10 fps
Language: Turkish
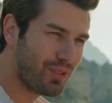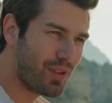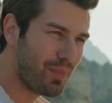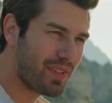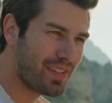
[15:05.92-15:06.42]

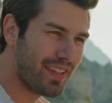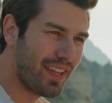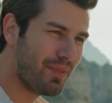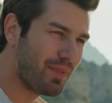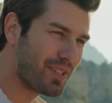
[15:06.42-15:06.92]
Gücenmesin
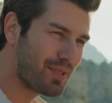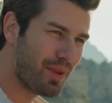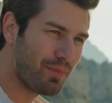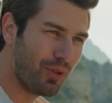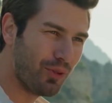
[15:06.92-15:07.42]
diye hem
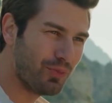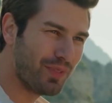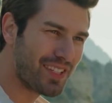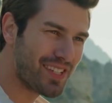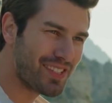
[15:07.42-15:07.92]
kızım hem de
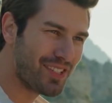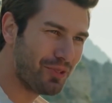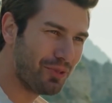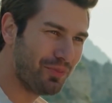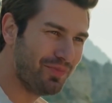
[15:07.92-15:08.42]
oğlum diye
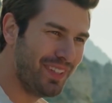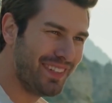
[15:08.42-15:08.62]
sesleniyordum.